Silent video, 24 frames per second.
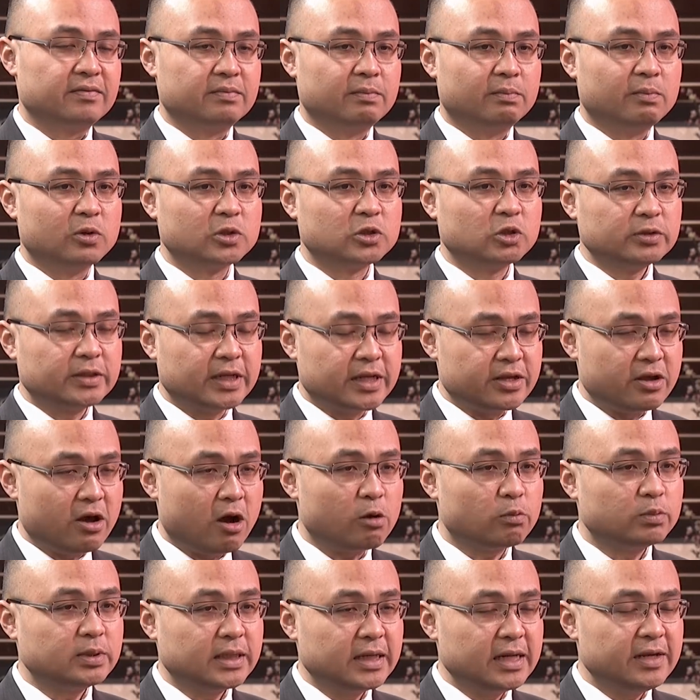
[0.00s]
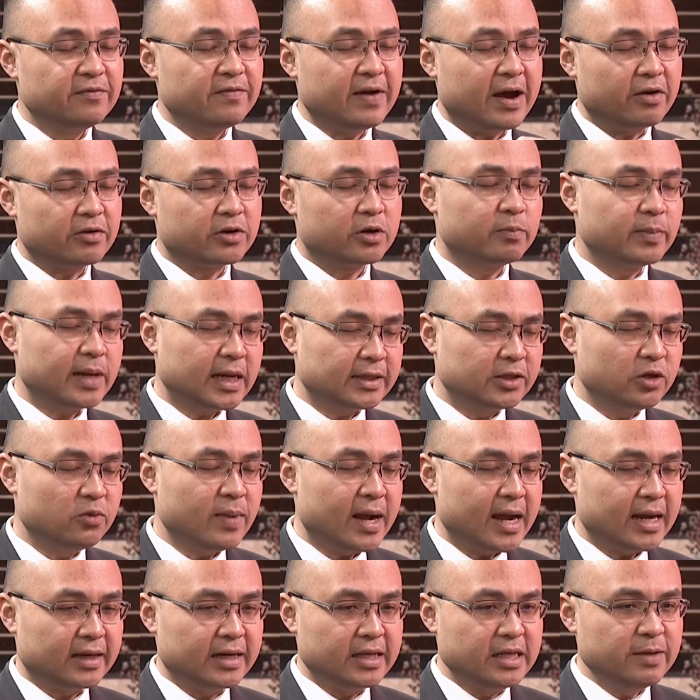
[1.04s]
một số tiền nhỏ cũng sẽ đi vào trong các tiểu
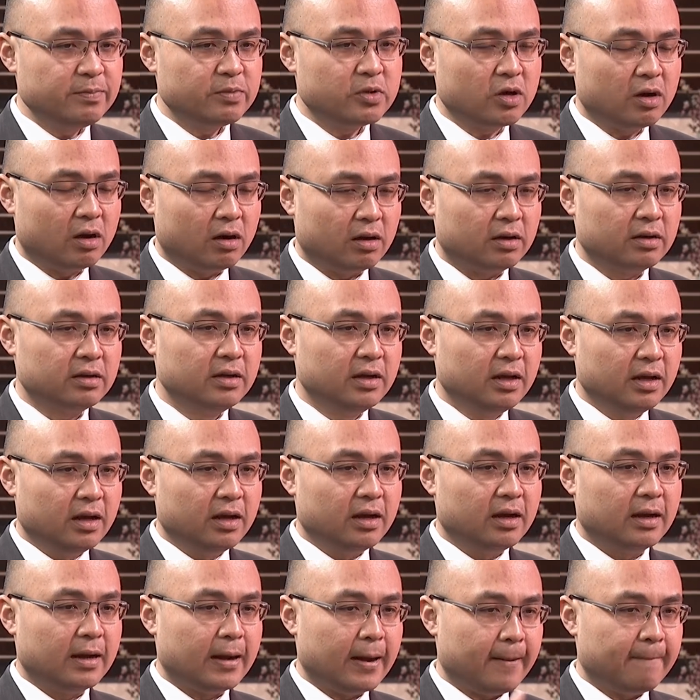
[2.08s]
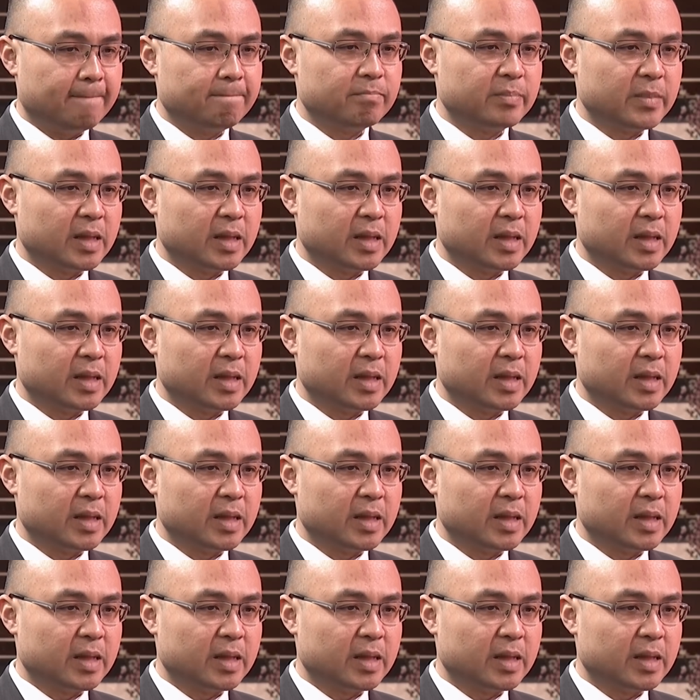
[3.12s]
bang để giúp cho họ à,